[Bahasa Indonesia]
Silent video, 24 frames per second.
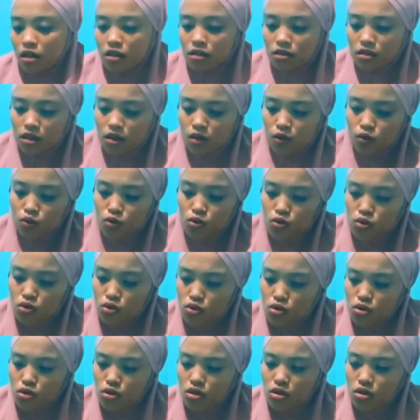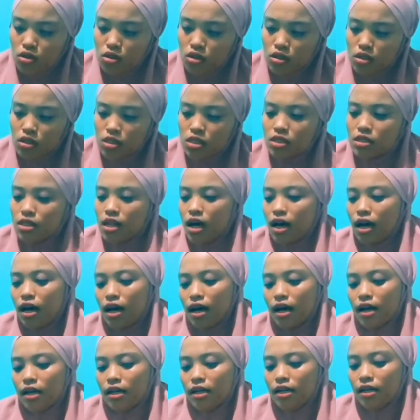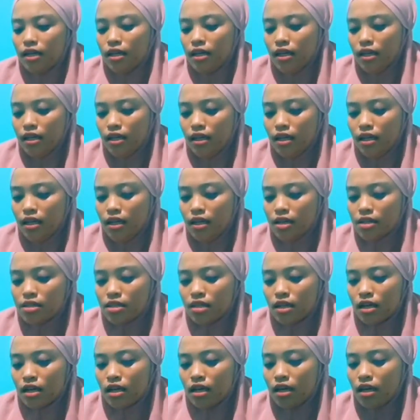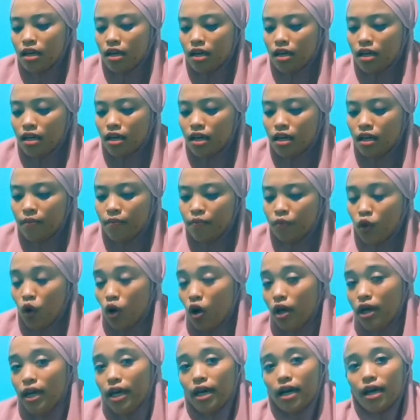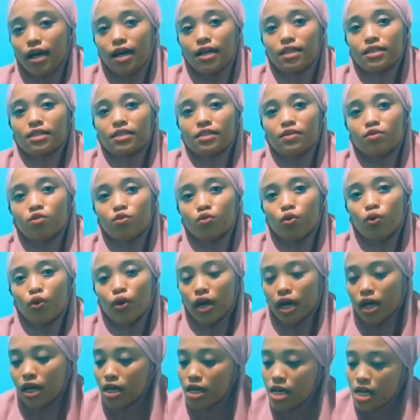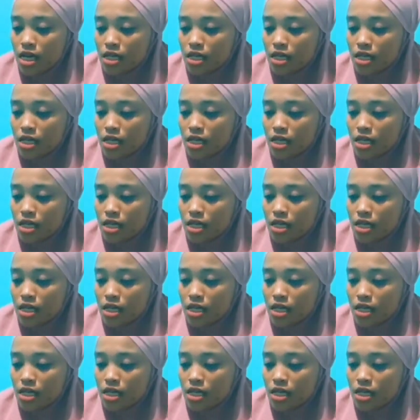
terus dari segi oh iya guys tunggu ya